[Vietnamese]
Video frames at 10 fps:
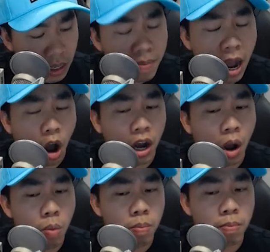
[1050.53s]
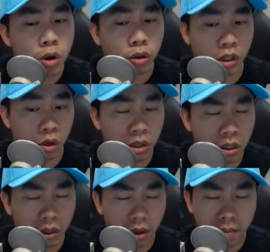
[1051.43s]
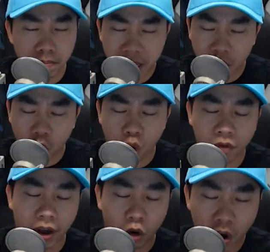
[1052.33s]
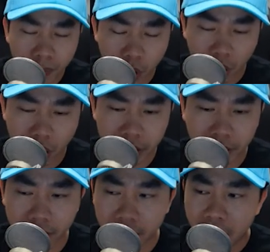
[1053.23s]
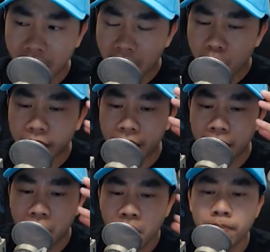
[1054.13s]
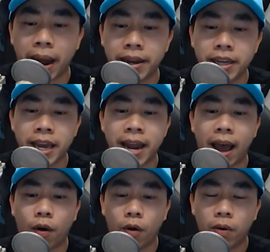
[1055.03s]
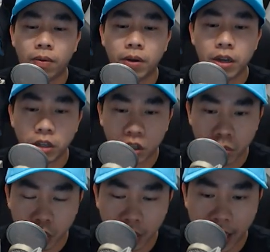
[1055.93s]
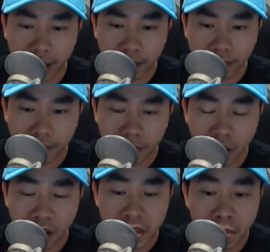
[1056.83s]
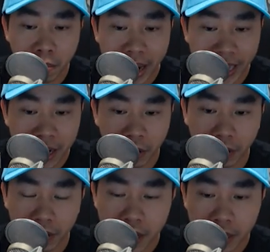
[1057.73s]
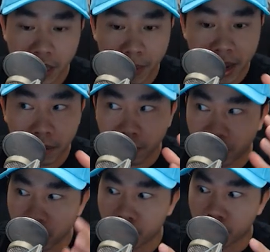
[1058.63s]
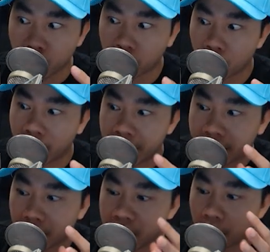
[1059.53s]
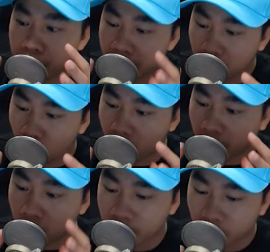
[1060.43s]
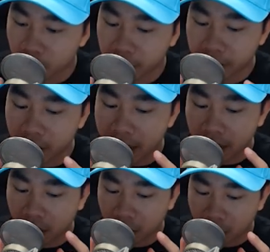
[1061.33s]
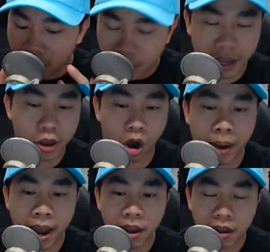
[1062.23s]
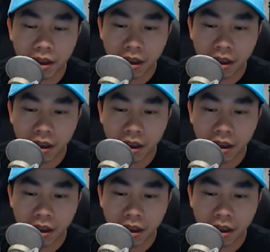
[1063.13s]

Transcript: nhưng mà họ không mường tượng được Bitcoin và cryptocurrency nó sẽ lớn mạnh như thế nào trong tương lai nhưng mà bạn thấy được thì bạn vừa mường tượng là hiện tại bây giờ Bitcoin và cryptocurrency nó đang rất là nhỏ bé